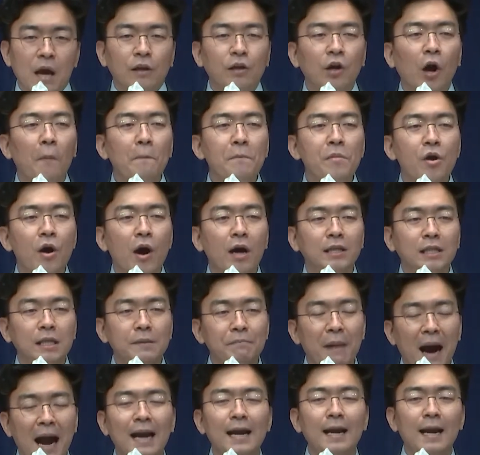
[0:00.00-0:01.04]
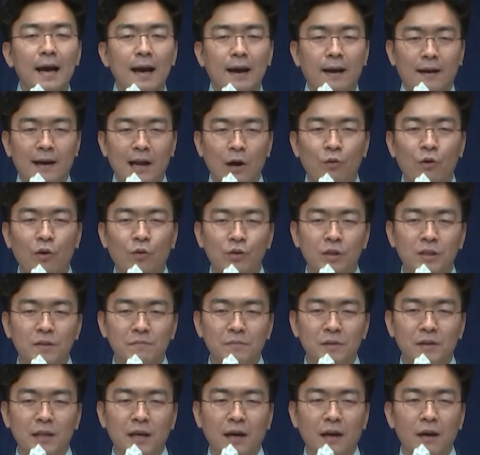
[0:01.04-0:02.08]
염려하지 말라라고 하고
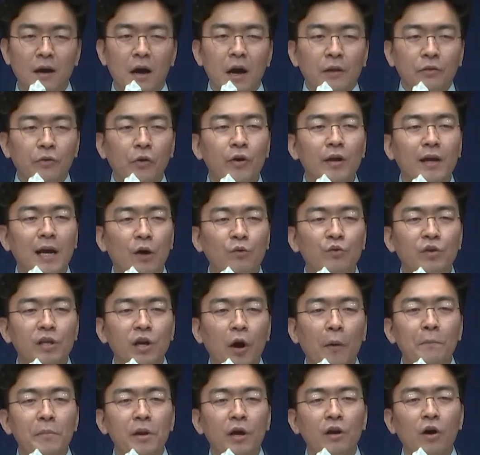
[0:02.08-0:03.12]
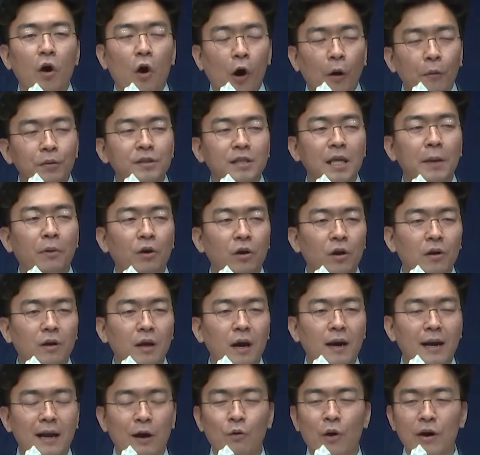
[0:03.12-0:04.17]
있습니다. 너희 가운데 염려를
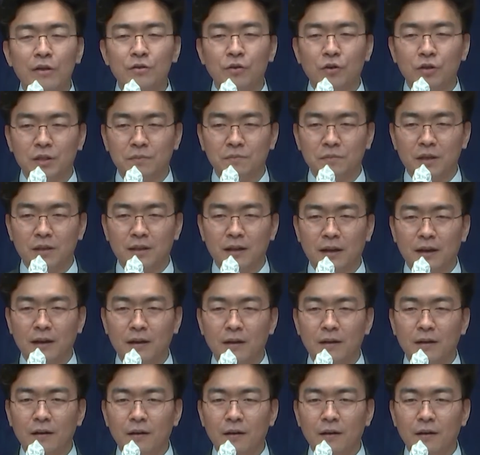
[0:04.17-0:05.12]
없애버려라라고 하는 것입니다.